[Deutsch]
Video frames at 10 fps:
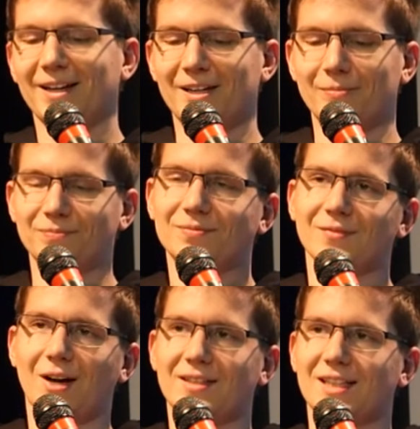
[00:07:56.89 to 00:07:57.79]
Ähm,
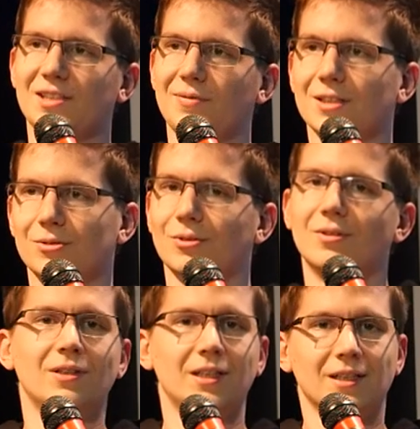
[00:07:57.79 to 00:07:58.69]
auch das ist wieder so,
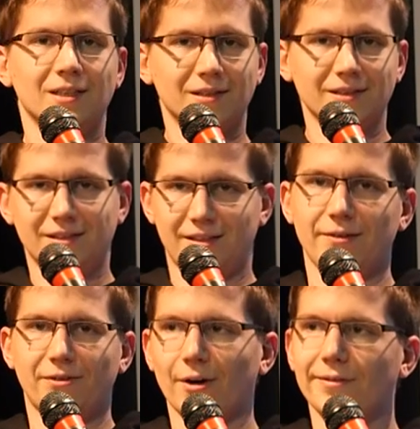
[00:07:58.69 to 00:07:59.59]
die
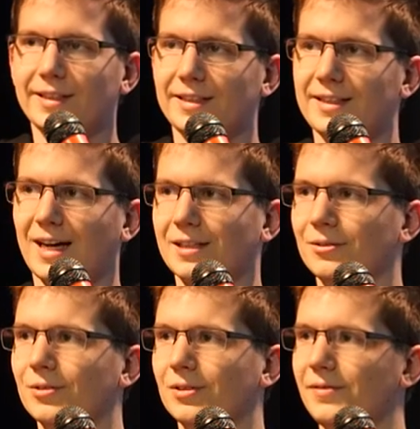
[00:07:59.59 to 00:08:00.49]
veröffentlichen die Daten
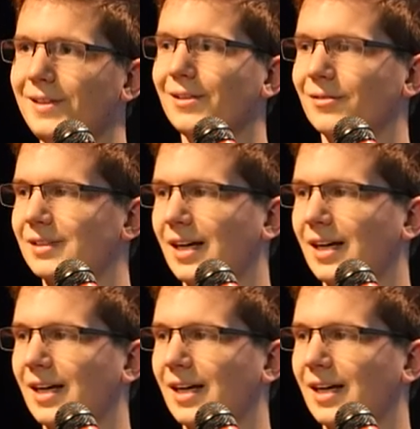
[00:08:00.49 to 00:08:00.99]
irgendwie und